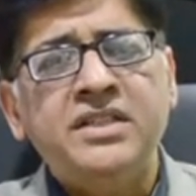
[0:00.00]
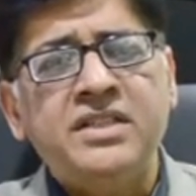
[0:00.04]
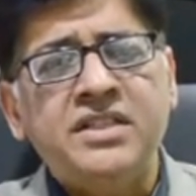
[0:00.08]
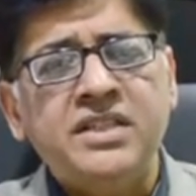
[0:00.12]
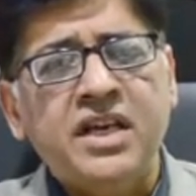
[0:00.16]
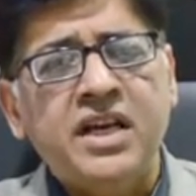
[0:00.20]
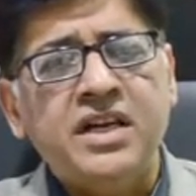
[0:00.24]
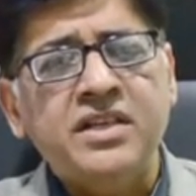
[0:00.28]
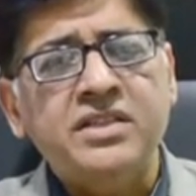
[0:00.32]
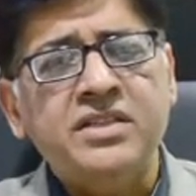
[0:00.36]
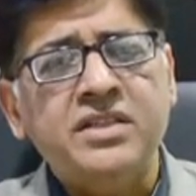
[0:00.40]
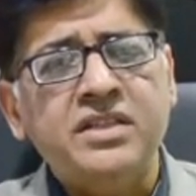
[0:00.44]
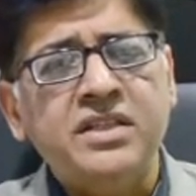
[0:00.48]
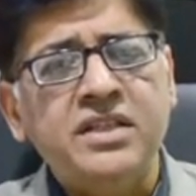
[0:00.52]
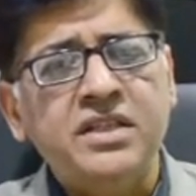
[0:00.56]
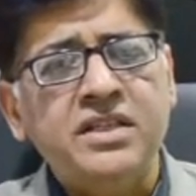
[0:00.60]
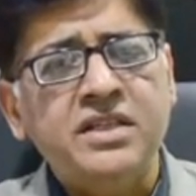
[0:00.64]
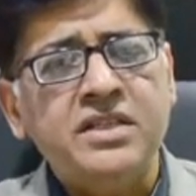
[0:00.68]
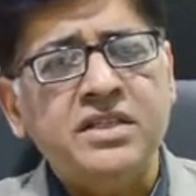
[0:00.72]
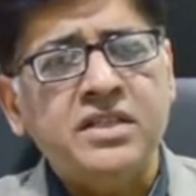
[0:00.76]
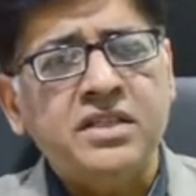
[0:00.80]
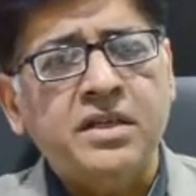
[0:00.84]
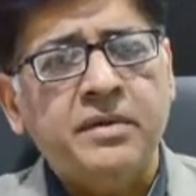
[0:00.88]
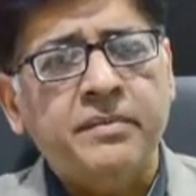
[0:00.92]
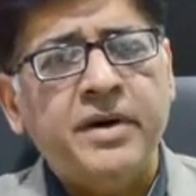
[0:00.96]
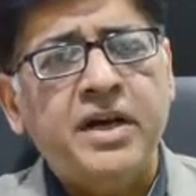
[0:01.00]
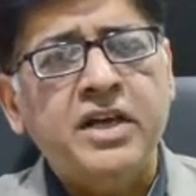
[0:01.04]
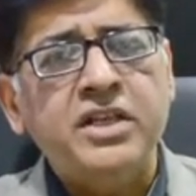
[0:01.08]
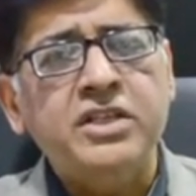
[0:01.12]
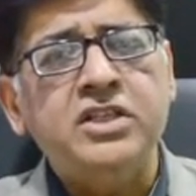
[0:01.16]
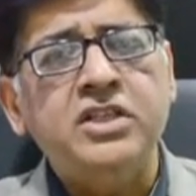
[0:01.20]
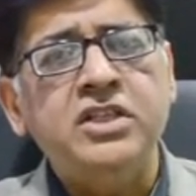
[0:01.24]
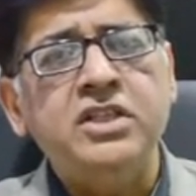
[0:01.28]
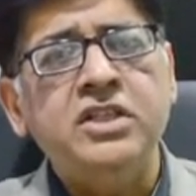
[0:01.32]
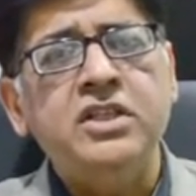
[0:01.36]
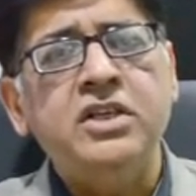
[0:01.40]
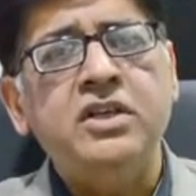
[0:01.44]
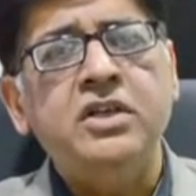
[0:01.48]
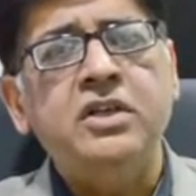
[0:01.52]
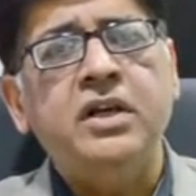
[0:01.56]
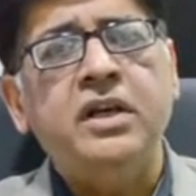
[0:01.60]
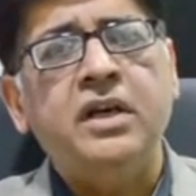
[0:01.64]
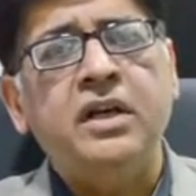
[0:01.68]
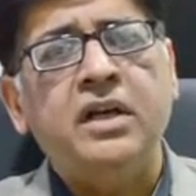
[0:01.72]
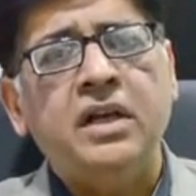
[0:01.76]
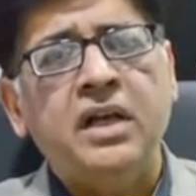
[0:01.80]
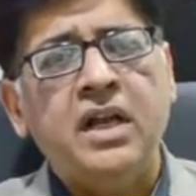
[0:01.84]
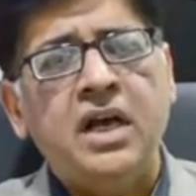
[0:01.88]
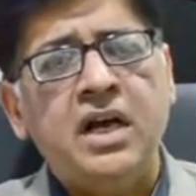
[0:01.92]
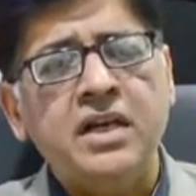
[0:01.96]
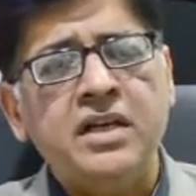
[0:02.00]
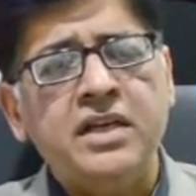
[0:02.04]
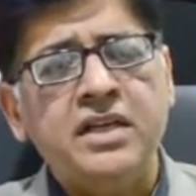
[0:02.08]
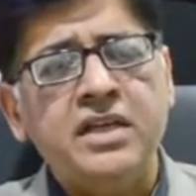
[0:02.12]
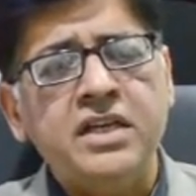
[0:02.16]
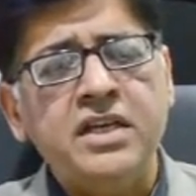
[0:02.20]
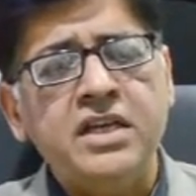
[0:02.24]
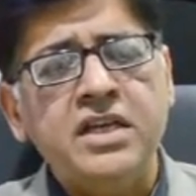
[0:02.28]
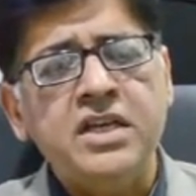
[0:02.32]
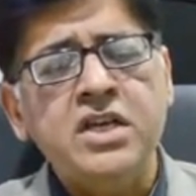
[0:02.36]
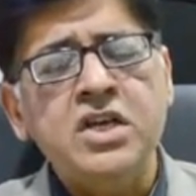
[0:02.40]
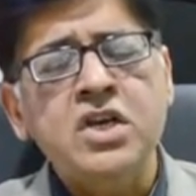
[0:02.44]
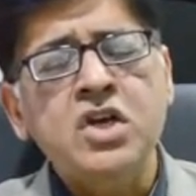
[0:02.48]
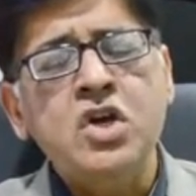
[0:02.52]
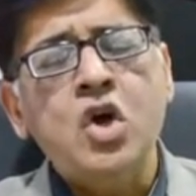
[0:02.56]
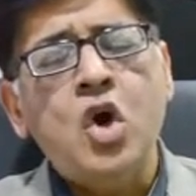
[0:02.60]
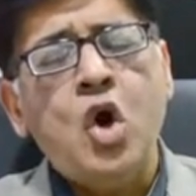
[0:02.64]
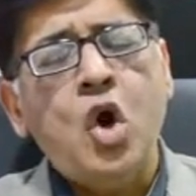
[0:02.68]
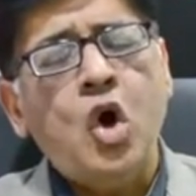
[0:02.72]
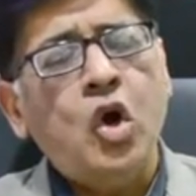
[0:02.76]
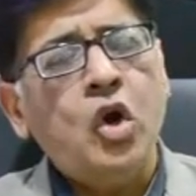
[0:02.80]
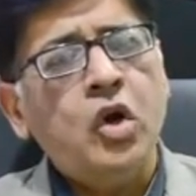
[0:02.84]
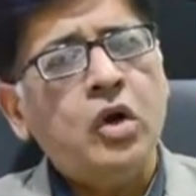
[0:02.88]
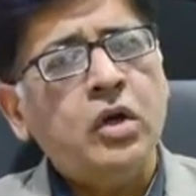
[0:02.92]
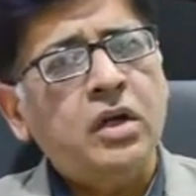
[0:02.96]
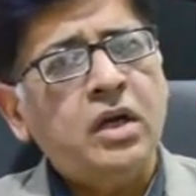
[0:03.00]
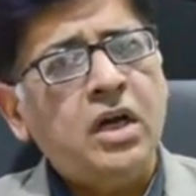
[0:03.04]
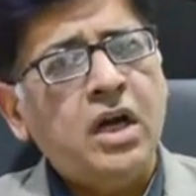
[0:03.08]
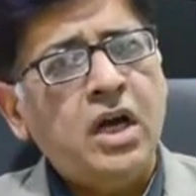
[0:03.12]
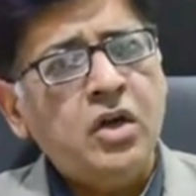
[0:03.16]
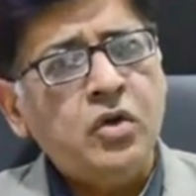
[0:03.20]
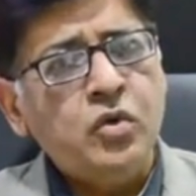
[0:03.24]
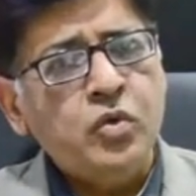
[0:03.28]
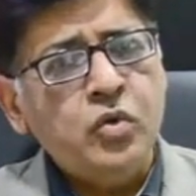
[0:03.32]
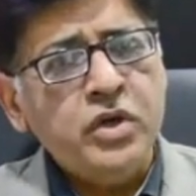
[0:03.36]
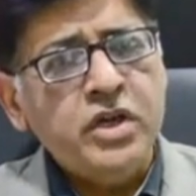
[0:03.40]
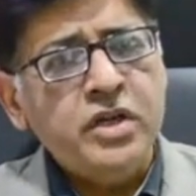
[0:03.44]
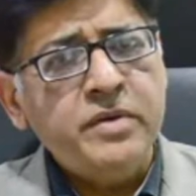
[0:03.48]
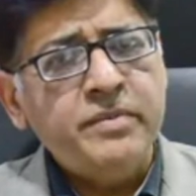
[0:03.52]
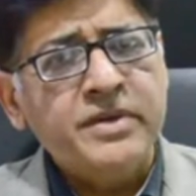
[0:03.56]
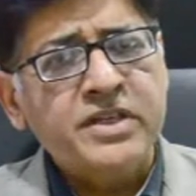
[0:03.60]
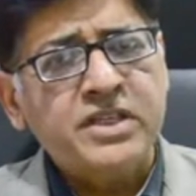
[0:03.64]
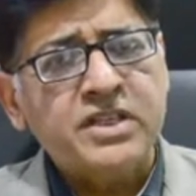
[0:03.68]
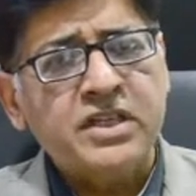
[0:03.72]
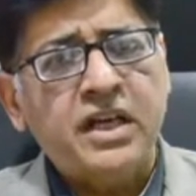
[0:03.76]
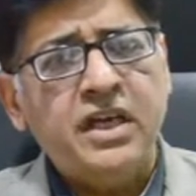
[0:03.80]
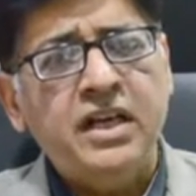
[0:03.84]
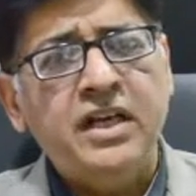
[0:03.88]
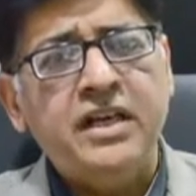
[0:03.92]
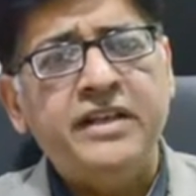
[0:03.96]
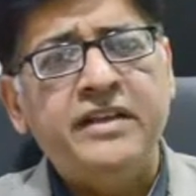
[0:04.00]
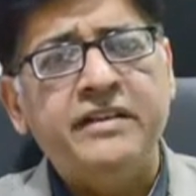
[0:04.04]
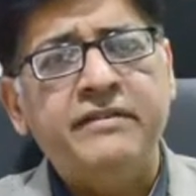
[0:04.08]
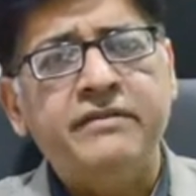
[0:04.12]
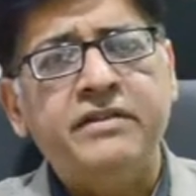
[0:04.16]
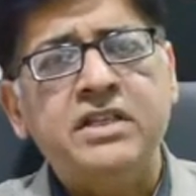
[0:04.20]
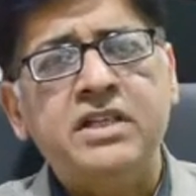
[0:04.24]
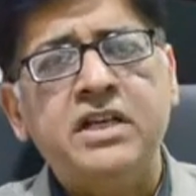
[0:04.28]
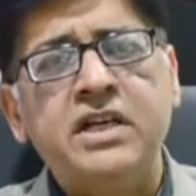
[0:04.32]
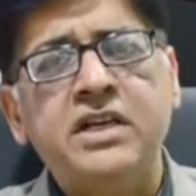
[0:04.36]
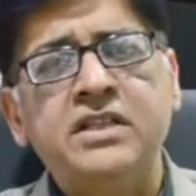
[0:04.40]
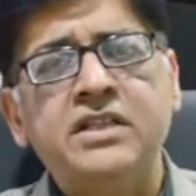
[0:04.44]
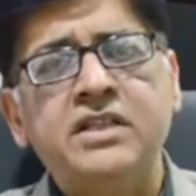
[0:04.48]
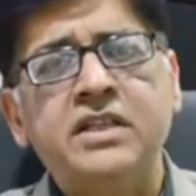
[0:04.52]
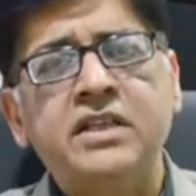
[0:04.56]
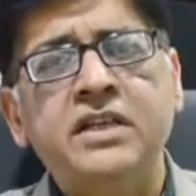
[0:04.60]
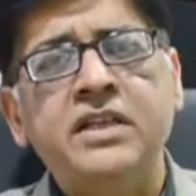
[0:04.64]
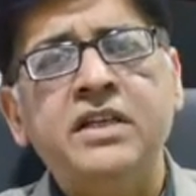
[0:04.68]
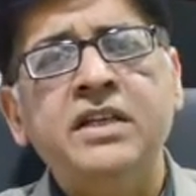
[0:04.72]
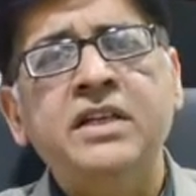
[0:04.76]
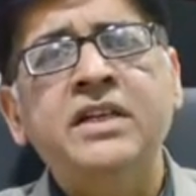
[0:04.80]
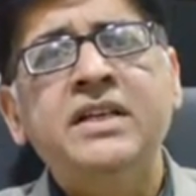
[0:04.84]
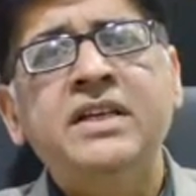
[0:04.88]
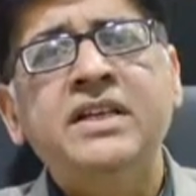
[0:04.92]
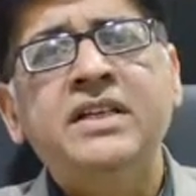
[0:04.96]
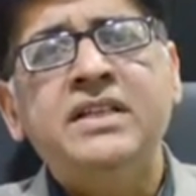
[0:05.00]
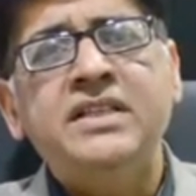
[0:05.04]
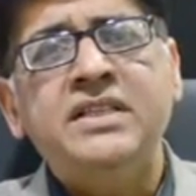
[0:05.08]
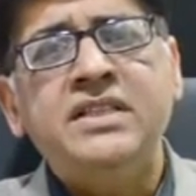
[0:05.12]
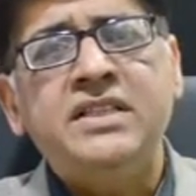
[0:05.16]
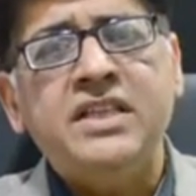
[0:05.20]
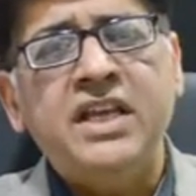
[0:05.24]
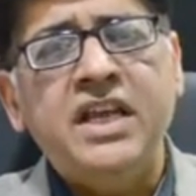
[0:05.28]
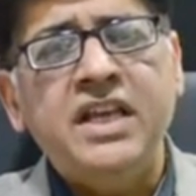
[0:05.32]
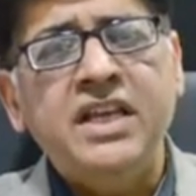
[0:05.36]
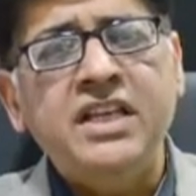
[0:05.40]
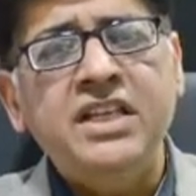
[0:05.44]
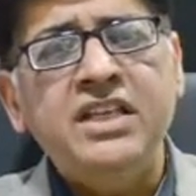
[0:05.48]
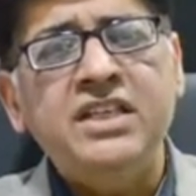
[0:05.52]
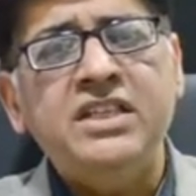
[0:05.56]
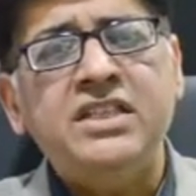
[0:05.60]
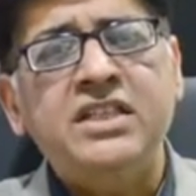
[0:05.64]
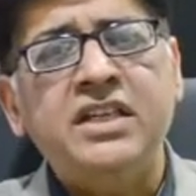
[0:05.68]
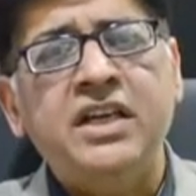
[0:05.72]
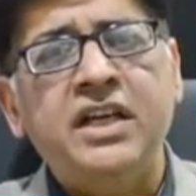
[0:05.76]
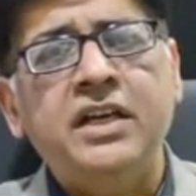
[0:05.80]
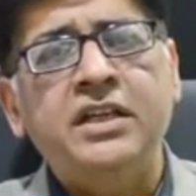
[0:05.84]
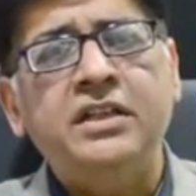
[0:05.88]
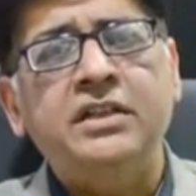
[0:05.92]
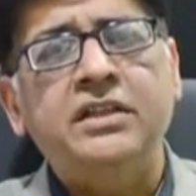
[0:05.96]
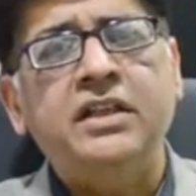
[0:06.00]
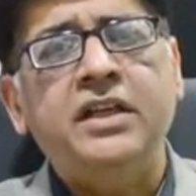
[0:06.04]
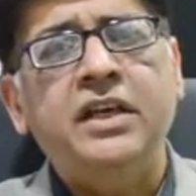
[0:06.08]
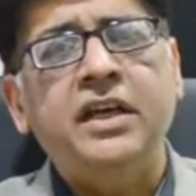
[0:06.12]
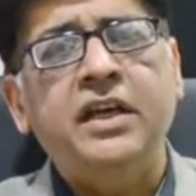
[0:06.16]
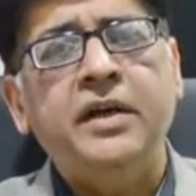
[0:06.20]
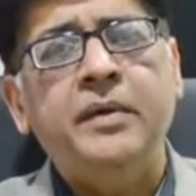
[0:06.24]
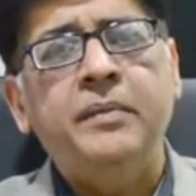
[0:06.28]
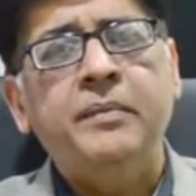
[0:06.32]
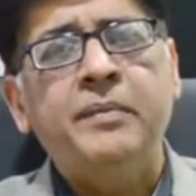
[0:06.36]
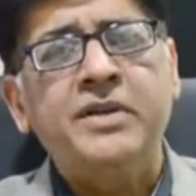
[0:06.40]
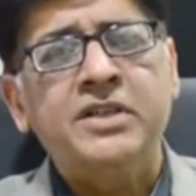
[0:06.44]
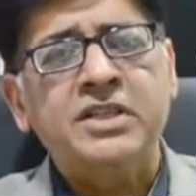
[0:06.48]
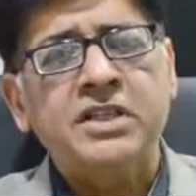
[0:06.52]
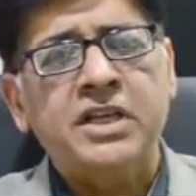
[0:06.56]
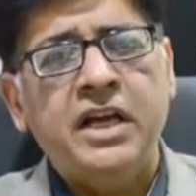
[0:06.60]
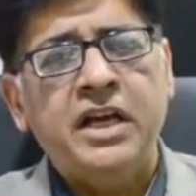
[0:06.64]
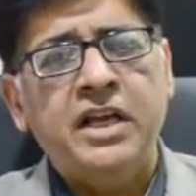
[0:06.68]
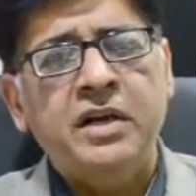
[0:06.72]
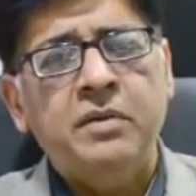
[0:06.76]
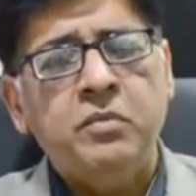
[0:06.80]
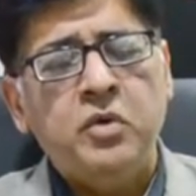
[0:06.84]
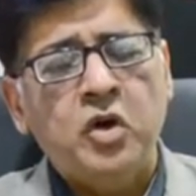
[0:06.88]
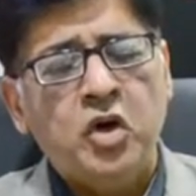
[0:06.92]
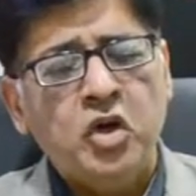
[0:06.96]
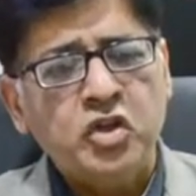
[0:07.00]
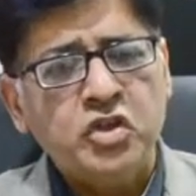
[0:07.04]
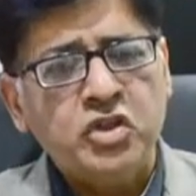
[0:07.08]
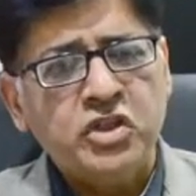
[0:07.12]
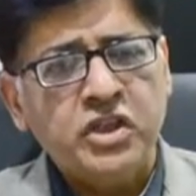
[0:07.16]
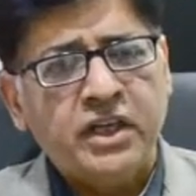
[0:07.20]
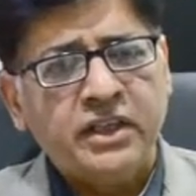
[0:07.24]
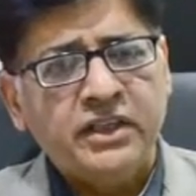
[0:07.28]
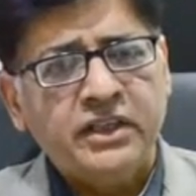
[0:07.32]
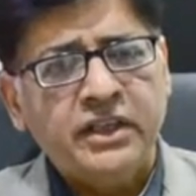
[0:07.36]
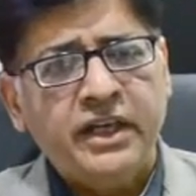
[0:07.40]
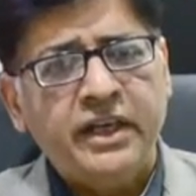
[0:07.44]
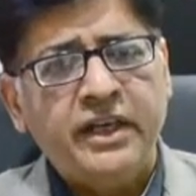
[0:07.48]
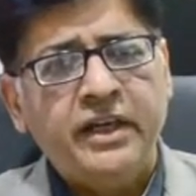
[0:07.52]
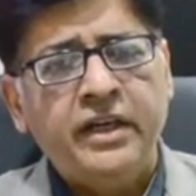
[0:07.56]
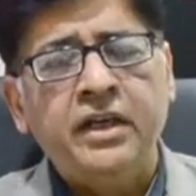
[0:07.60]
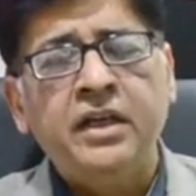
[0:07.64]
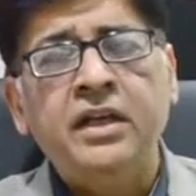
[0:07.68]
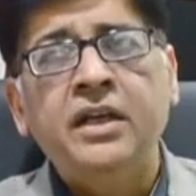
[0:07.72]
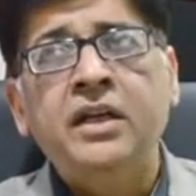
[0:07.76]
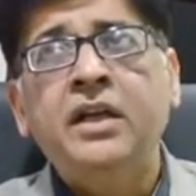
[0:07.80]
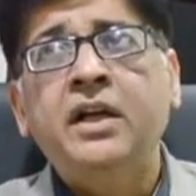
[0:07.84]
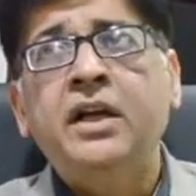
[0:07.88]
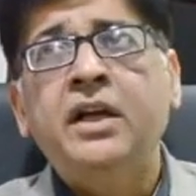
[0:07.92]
सियासी समाजी अखलाकी और कानूनी मसाइल की वजह से जहनी सेहत के मसाइल बहुत ज़्यादा हैं